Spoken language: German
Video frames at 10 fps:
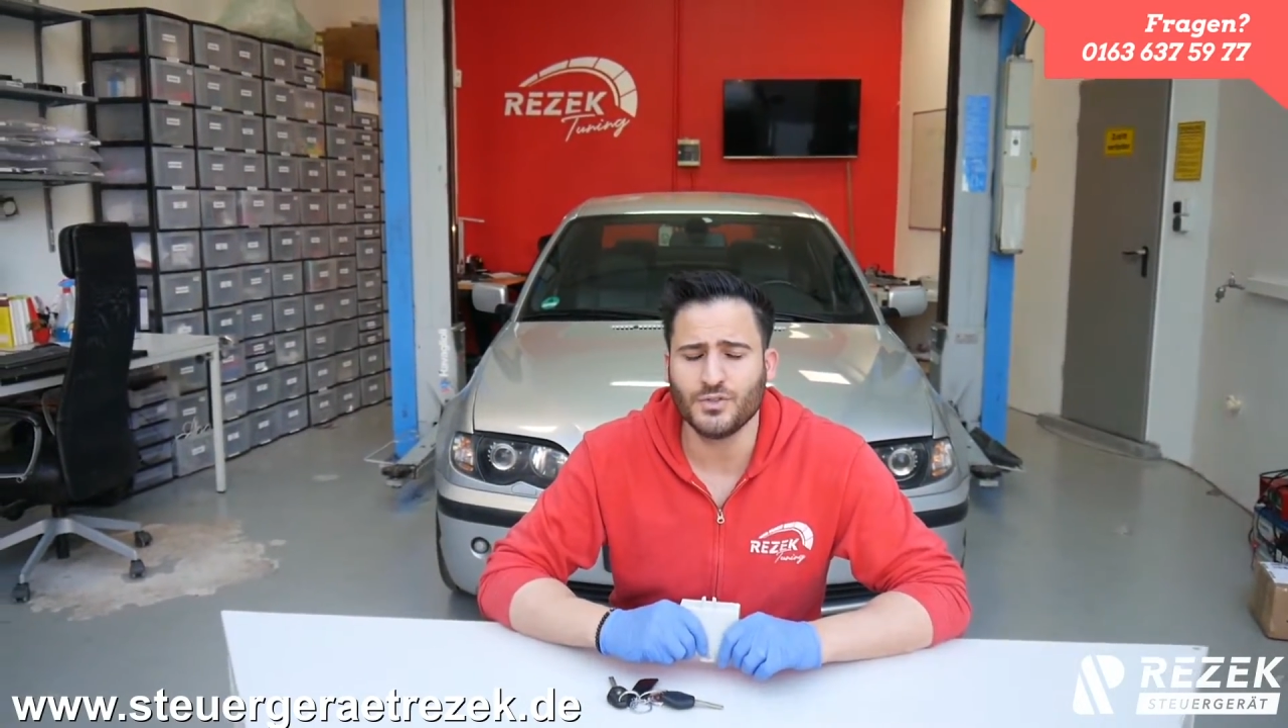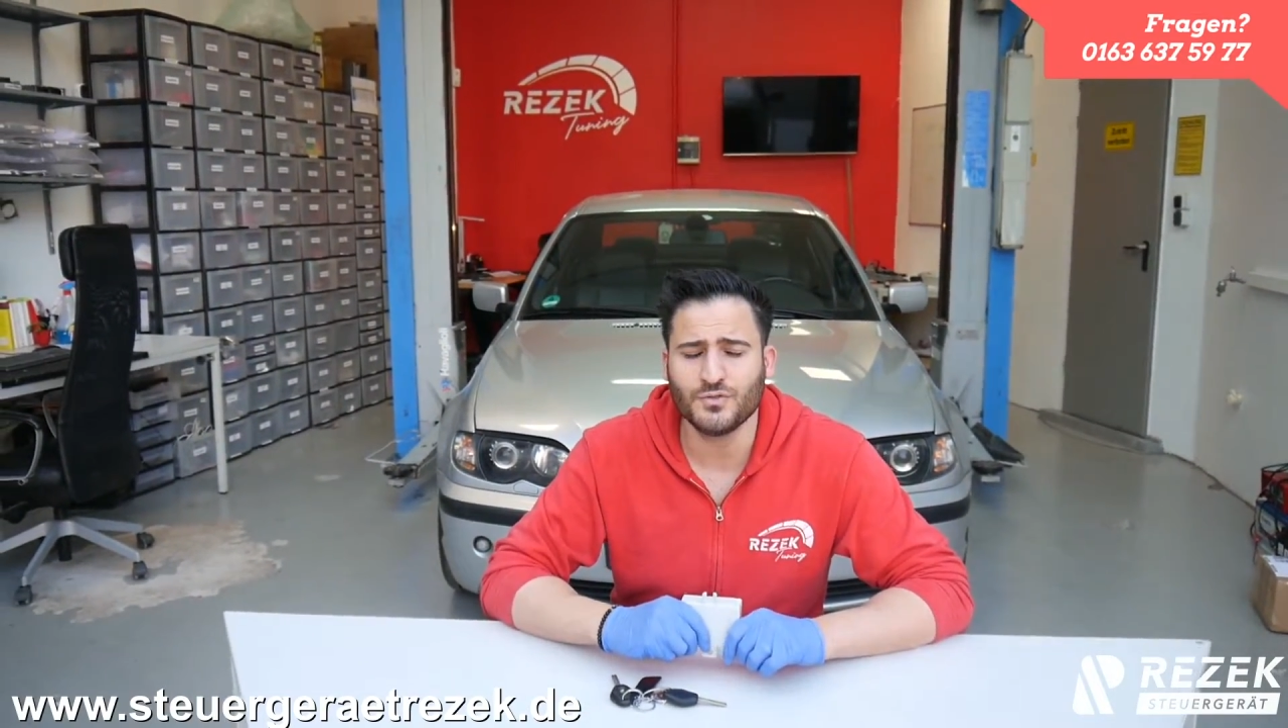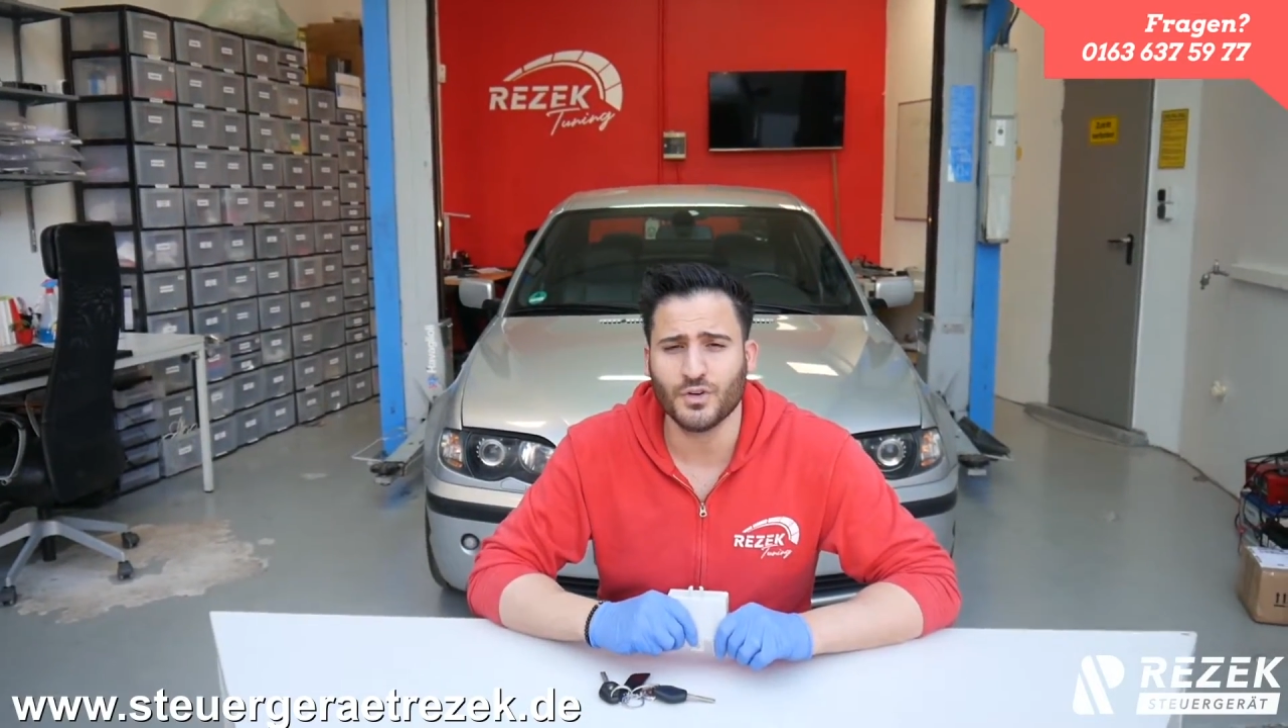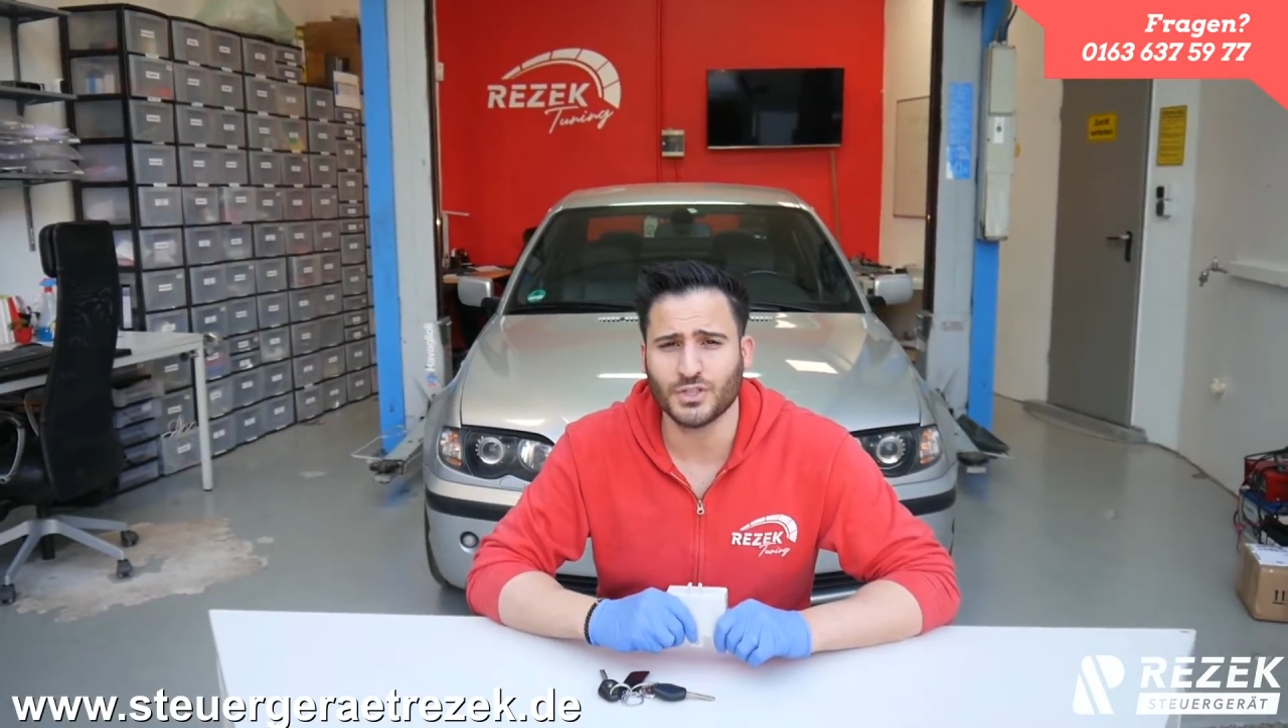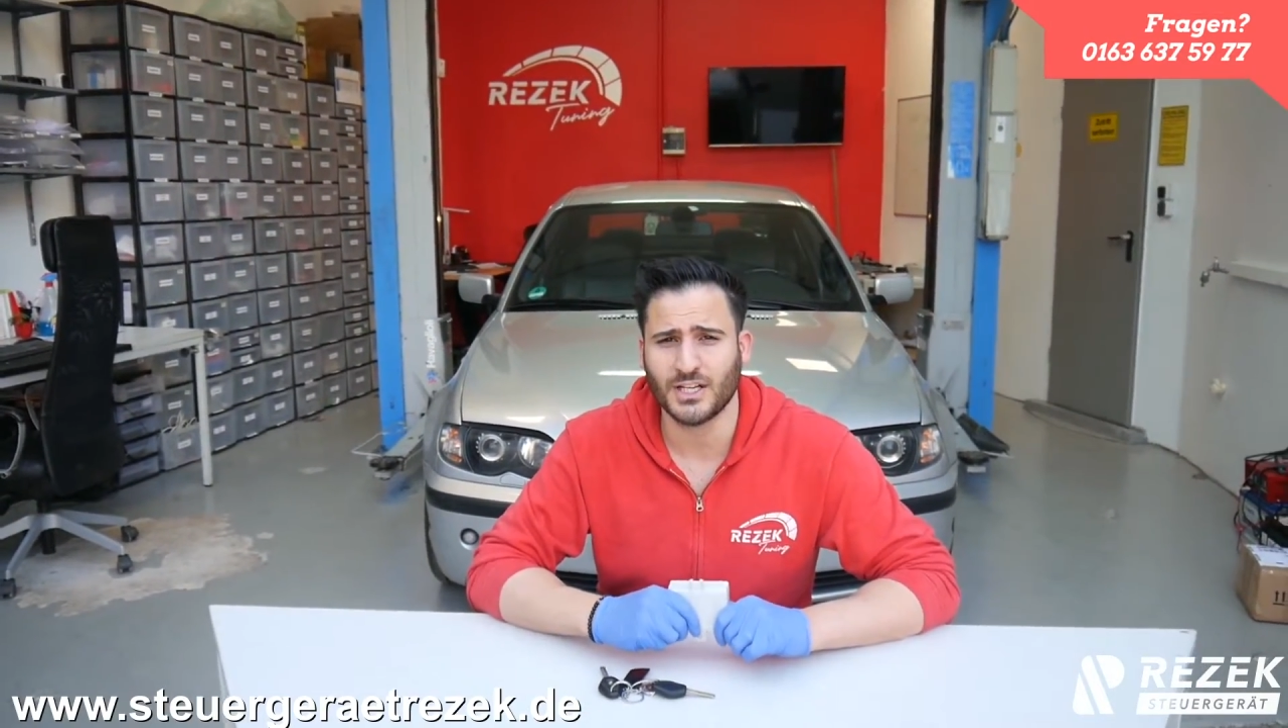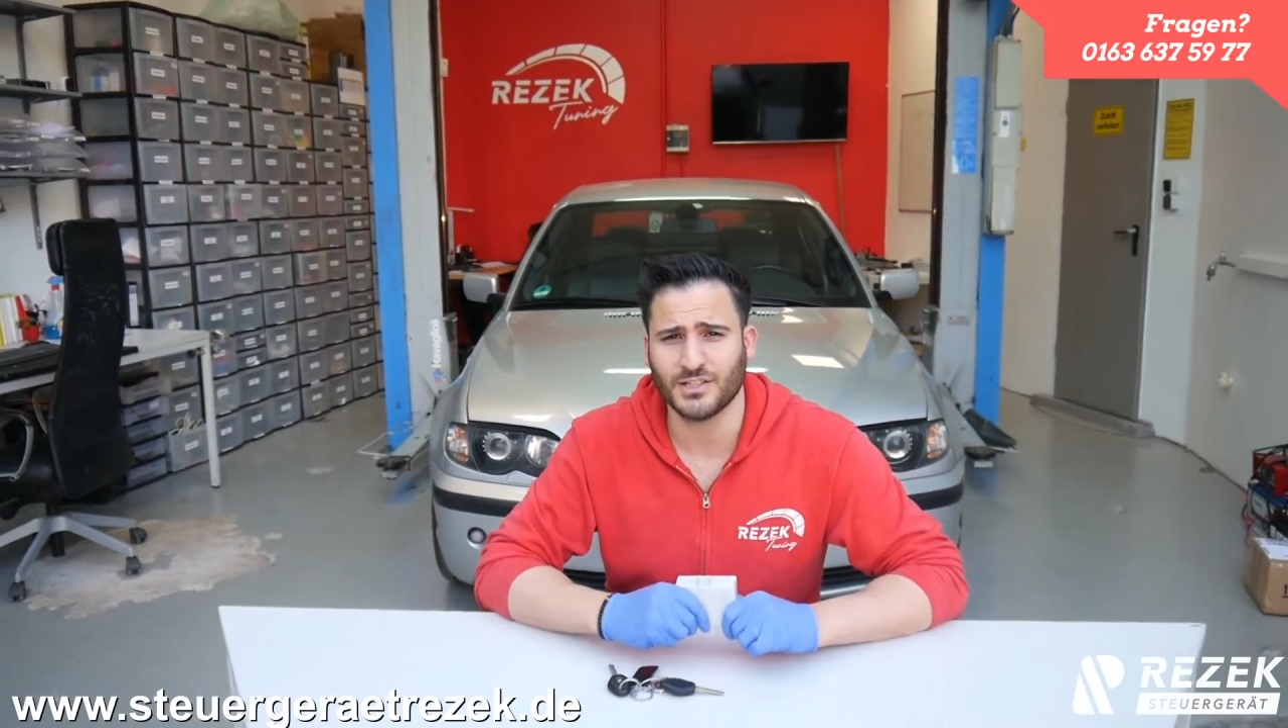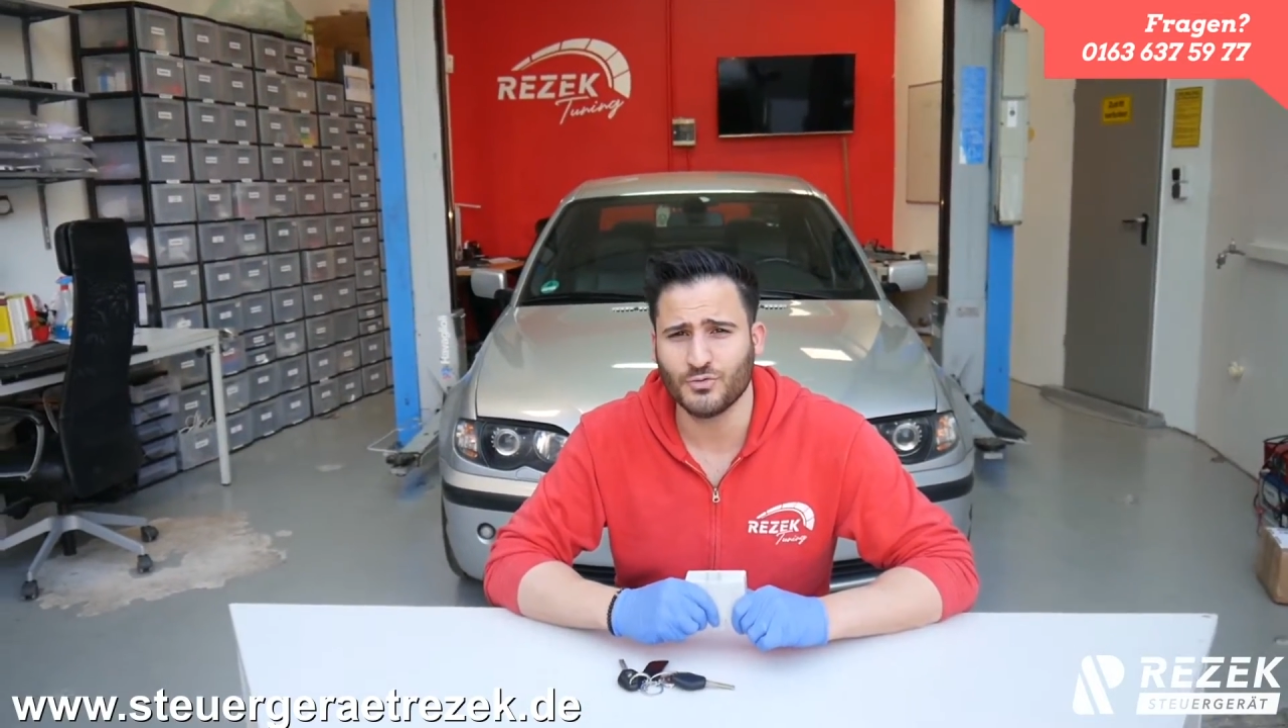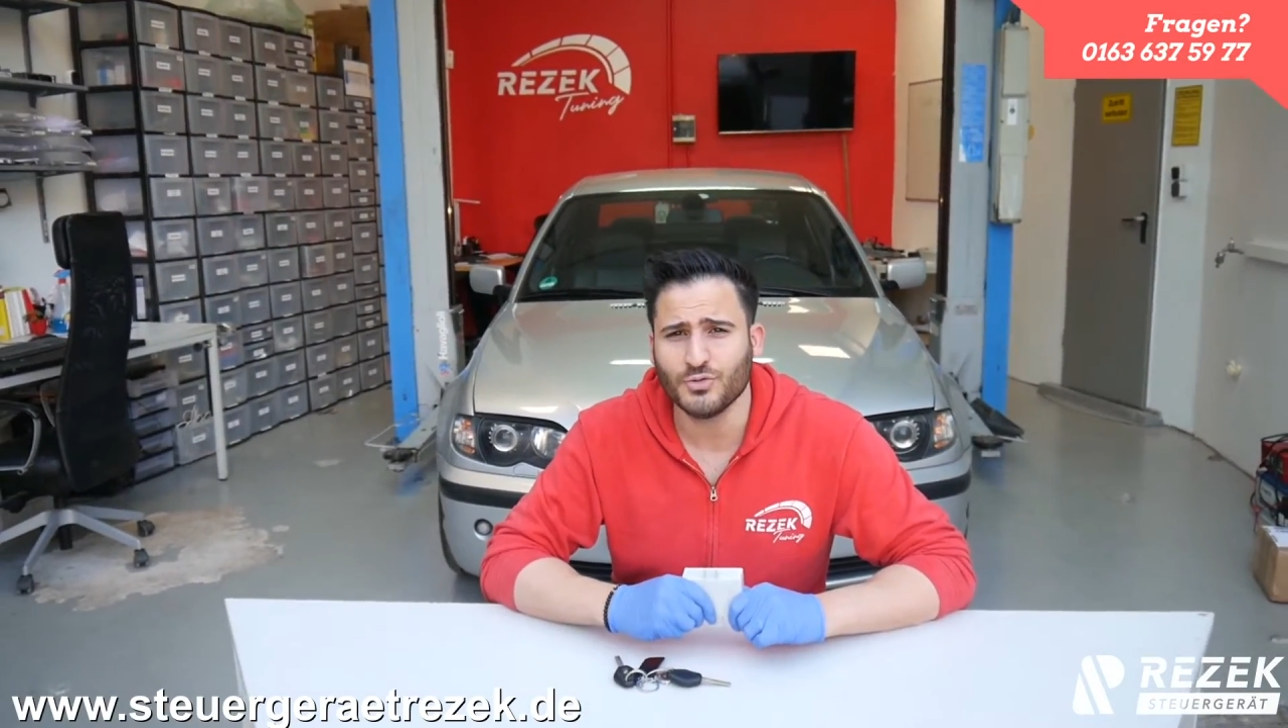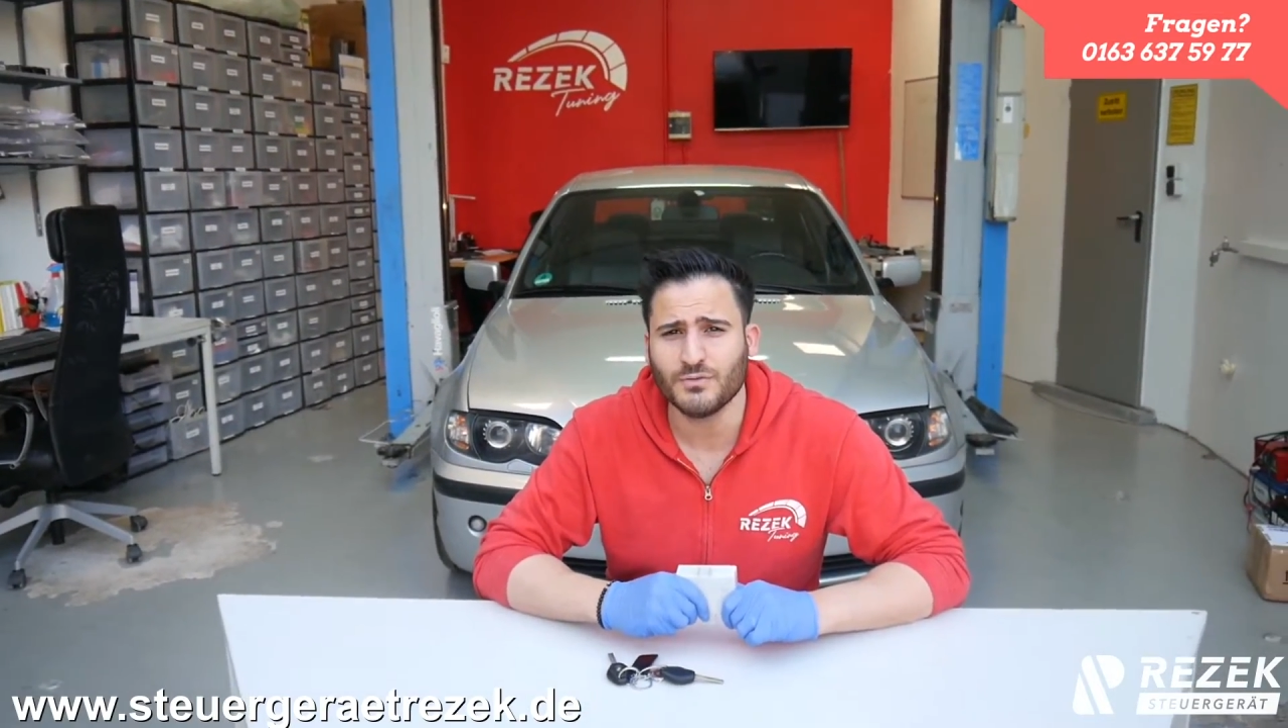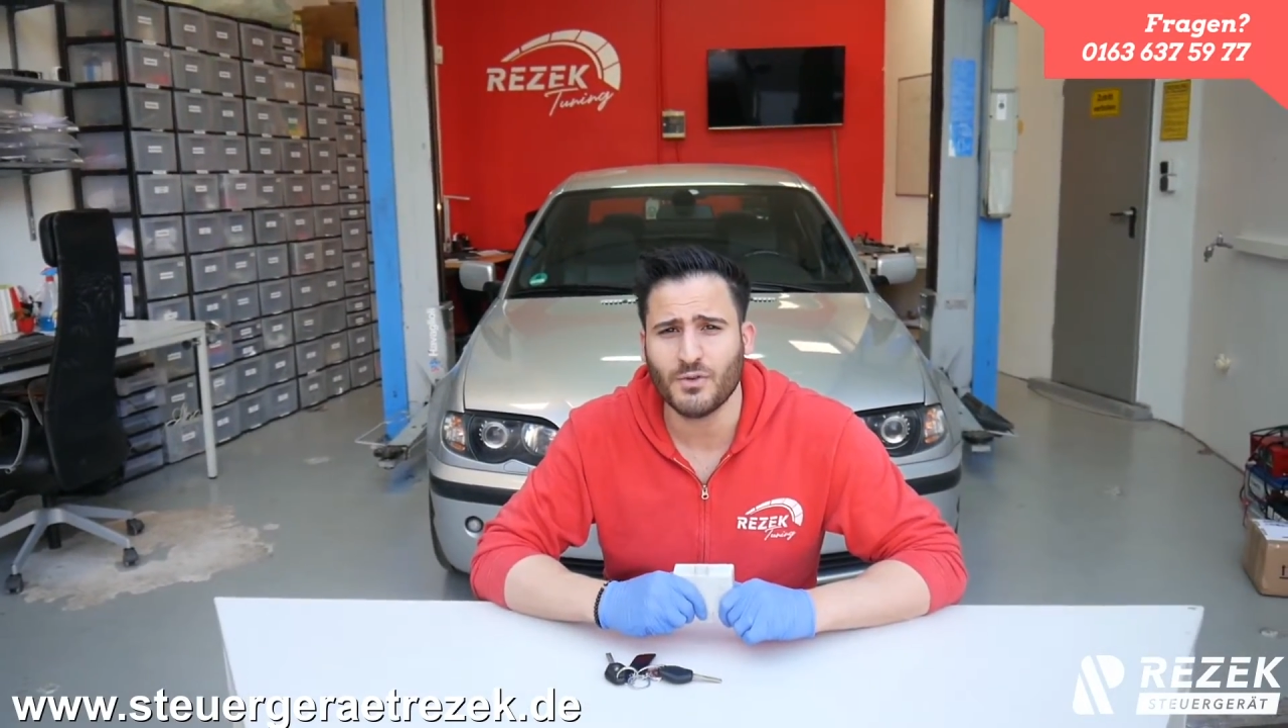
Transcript: wünschen wir euch alles Gute.